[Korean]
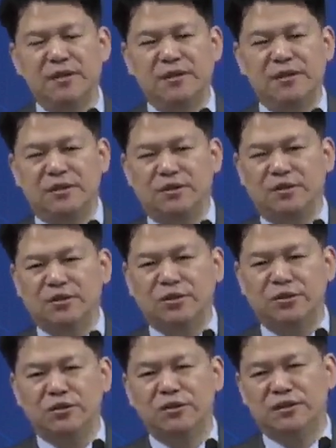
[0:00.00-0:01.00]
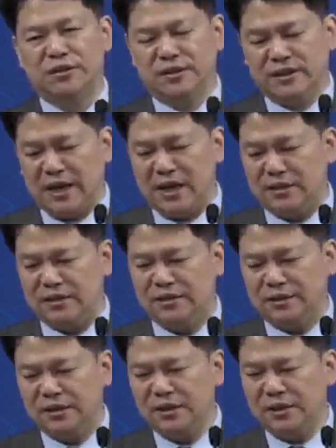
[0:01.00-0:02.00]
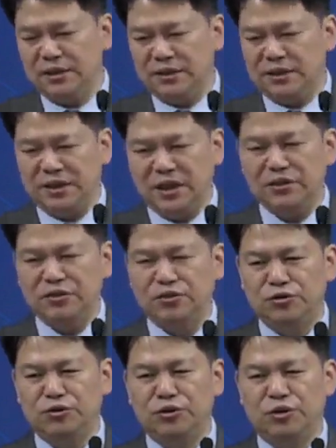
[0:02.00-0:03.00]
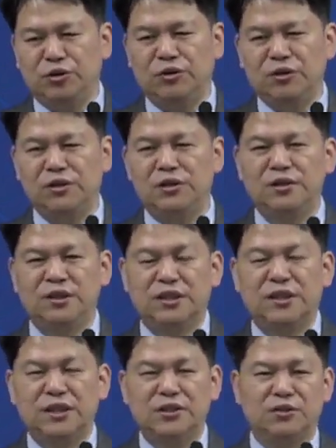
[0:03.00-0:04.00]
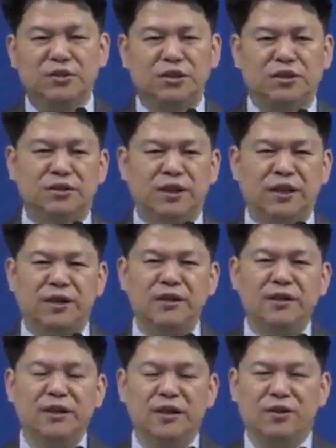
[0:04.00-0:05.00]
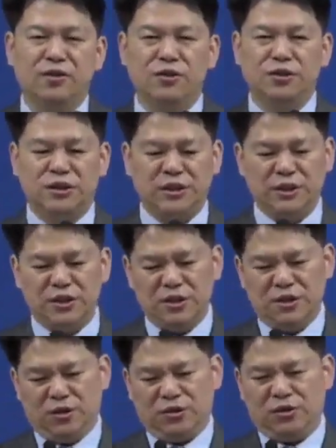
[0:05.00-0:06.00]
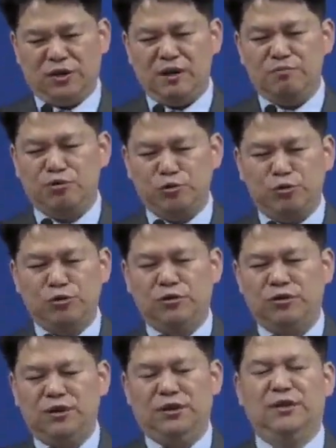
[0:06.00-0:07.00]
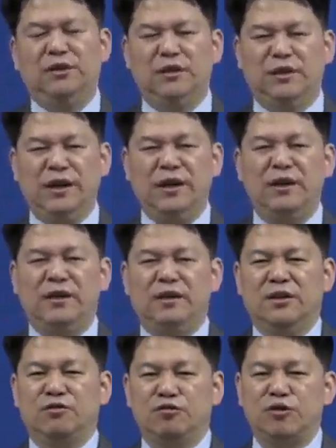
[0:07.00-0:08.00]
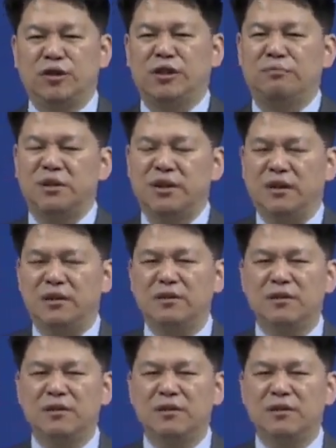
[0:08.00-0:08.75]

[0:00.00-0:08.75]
어, 어떤 사안들은 시간 순서를 지키는 것이 있는데 이건 역시 어떤 한 부분에 국한됩니다.